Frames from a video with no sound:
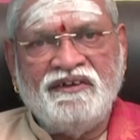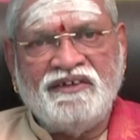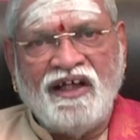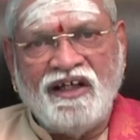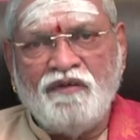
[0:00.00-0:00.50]

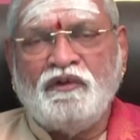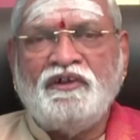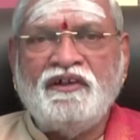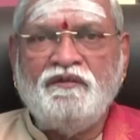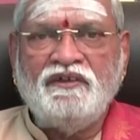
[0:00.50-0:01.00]
చాలా
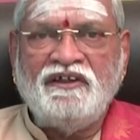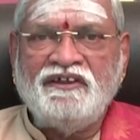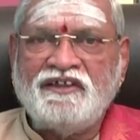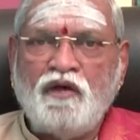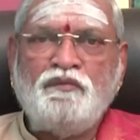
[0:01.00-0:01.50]
మట్టుకు
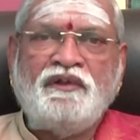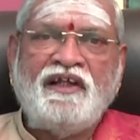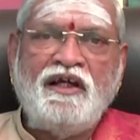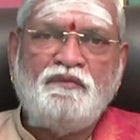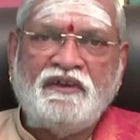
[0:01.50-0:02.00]
ఏమిటంటే
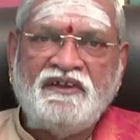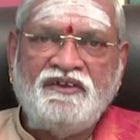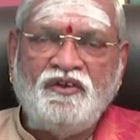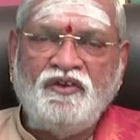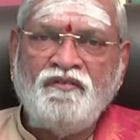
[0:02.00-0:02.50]
సాంప్రదాయ
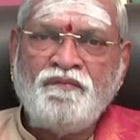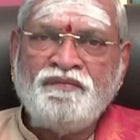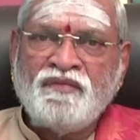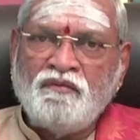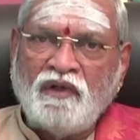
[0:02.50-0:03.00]
పద్ధతిలో
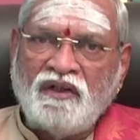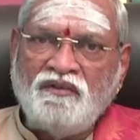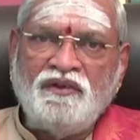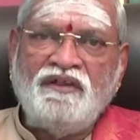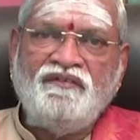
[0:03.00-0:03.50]

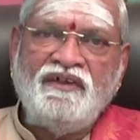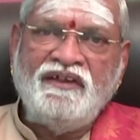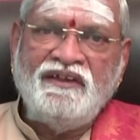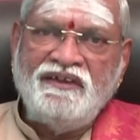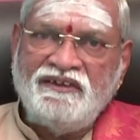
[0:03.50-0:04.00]
మనకు
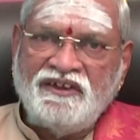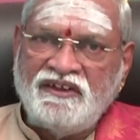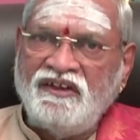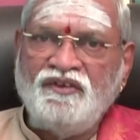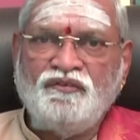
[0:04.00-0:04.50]
ఉన్నటువంటి ఈ
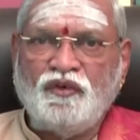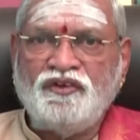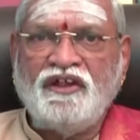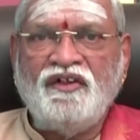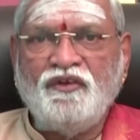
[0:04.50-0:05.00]
చెట్ల
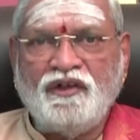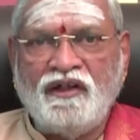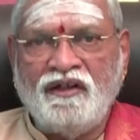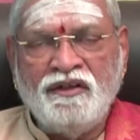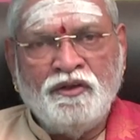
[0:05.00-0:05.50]
వృక్షాల యొక్క
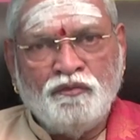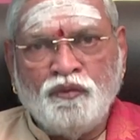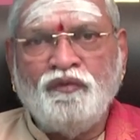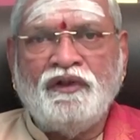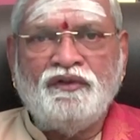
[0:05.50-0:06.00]

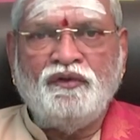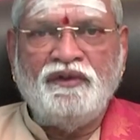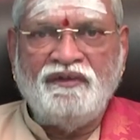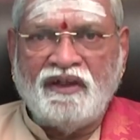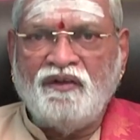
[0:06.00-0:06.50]

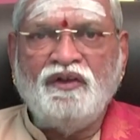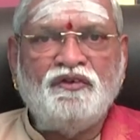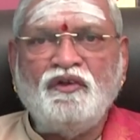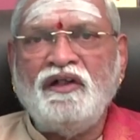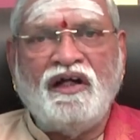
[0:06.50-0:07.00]
పువ్వులతోని
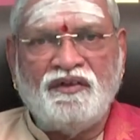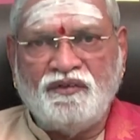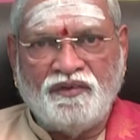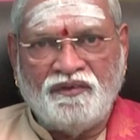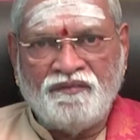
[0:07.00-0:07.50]
రంగులతోనే
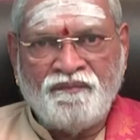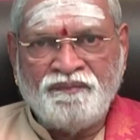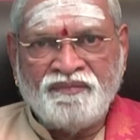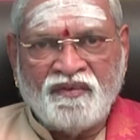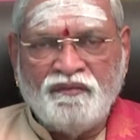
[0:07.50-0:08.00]
ఆడుతున్నారు
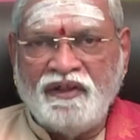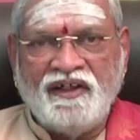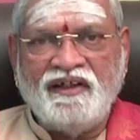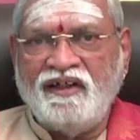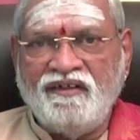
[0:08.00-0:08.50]

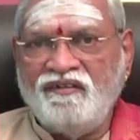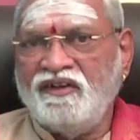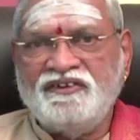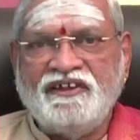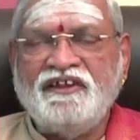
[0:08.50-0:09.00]
వేరే రకంగా
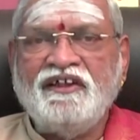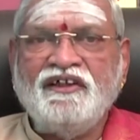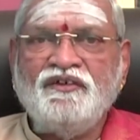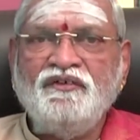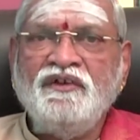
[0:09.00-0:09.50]
వాళ్ళు చేయటం
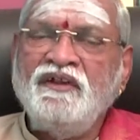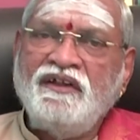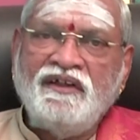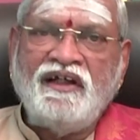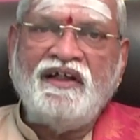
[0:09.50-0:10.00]
లేదు
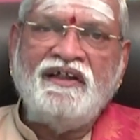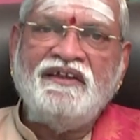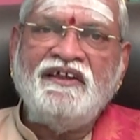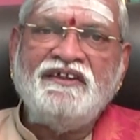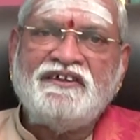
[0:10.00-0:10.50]
ఈ రకంగా జరిగిన